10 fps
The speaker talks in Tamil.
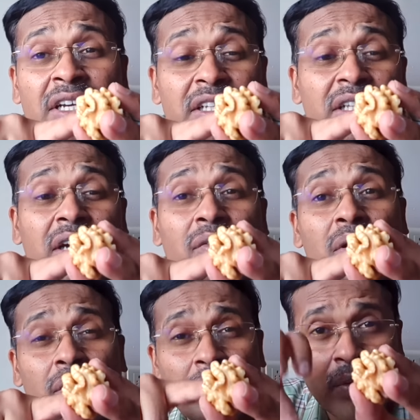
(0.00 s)
இது
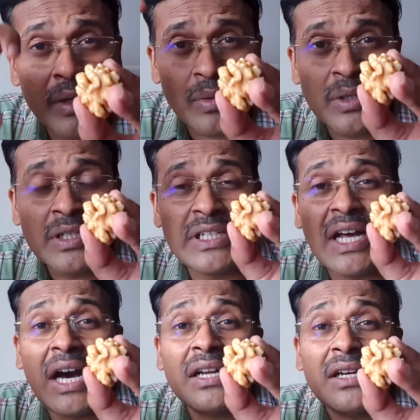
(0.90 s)
எவ்வளோக்கு எவ்வளவு
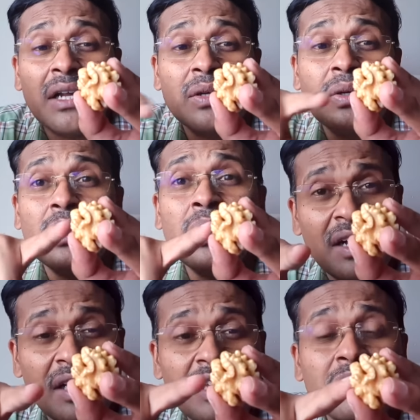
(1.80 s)
டார்க்காக இருக்கோ
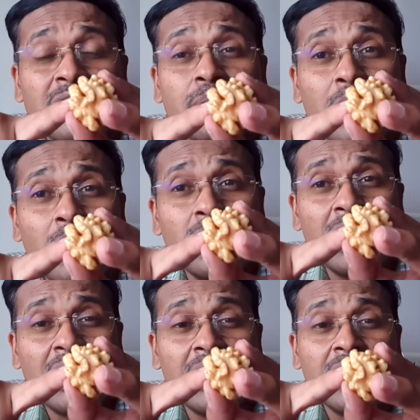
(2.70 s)
இது வந்து ப்ரௌன்
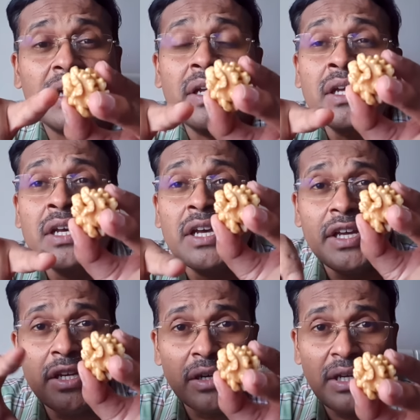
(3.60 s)
கலரில் இருக்குது
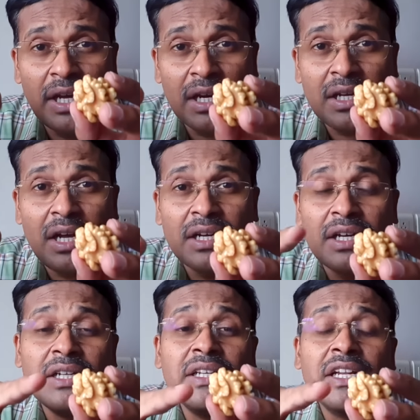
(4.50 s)
இன்னும்
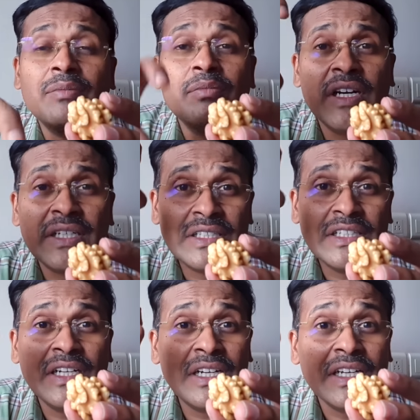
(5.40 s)
டார்க்காக நிறம்
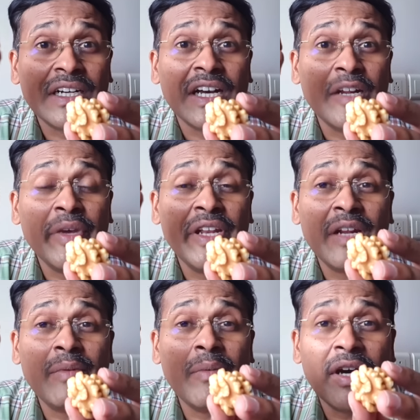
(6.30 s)
இன்னும் கருமை
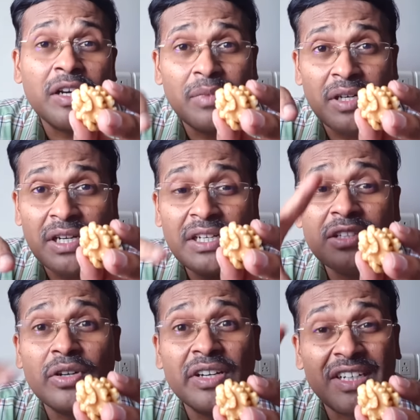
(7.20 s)
நிறமாக மாற மாற
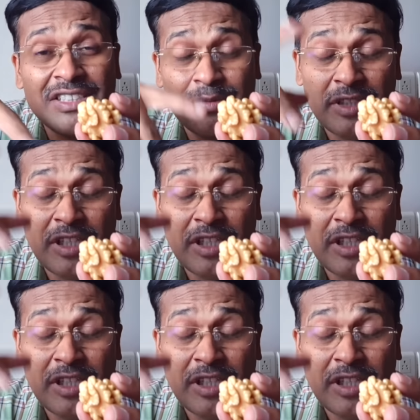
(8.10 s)
இதோட கசப்பு